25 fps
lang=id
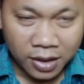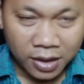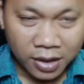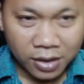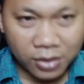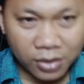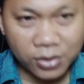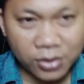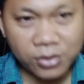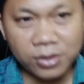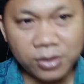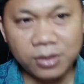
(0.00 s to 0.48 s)

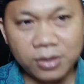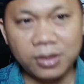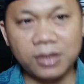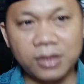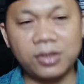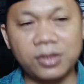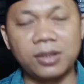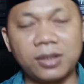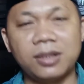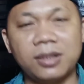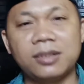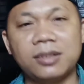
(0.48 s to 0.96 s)
Rasulullah
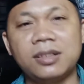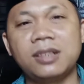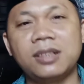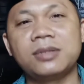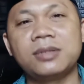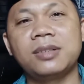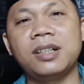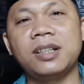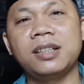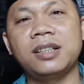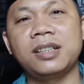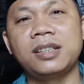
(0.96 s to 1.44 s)

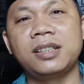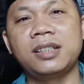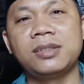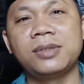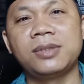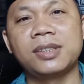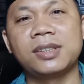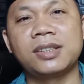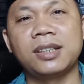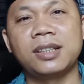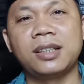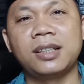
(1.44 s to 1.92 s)
Shallallahu Alaihi
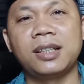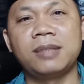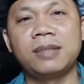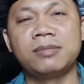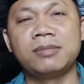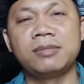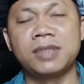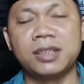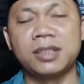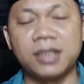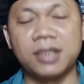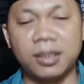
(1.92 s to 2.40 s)

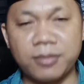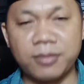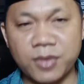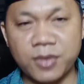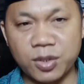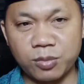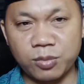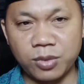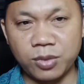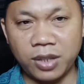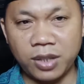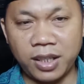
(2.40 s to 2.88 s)
Wasallam di dalam
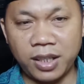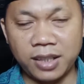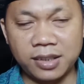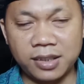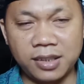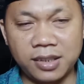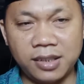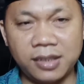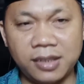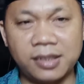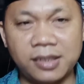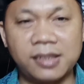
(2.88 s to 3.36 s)
sebuah
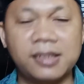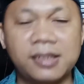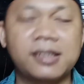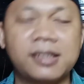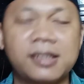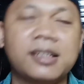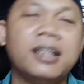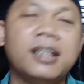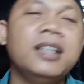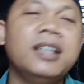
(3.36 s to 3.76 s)
hadis